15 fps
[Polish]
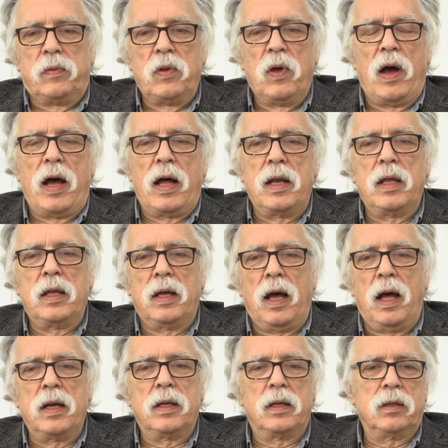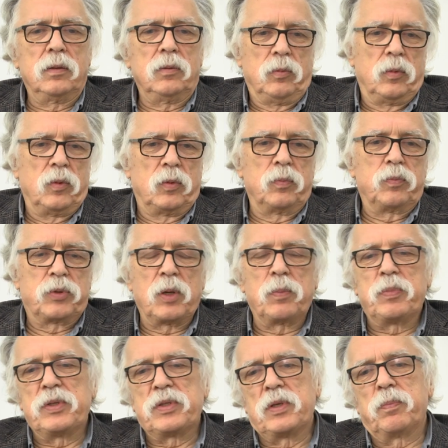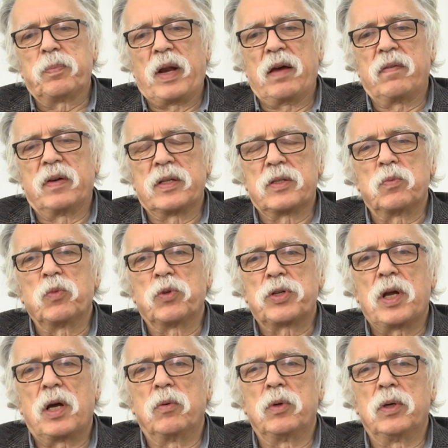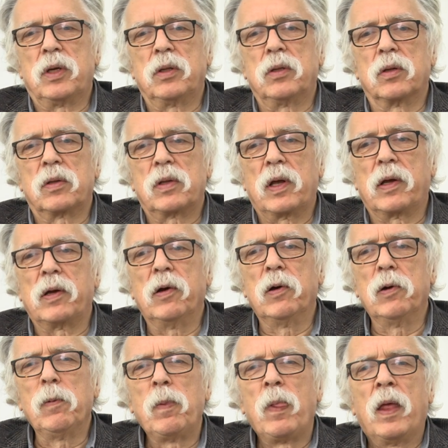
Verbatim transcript: no ale, ale e, przepisy prawa zmuszały ich do tego.